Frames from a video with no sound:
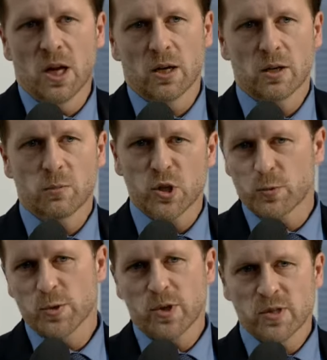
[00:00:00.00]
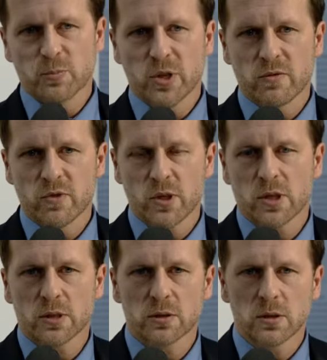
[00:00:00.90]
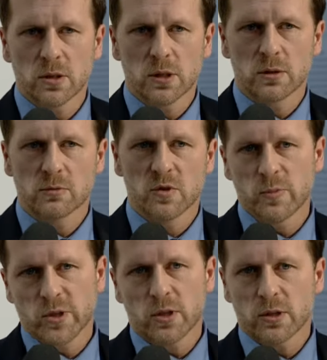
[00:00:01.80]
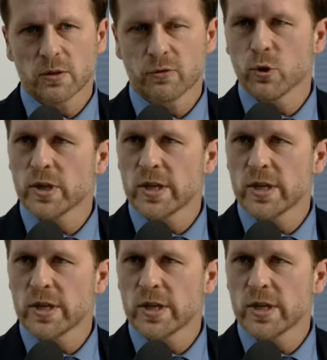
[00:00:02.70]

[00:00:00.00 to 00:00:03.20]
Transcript: Äh, beispielsweise bieten wir an äh, Seminare für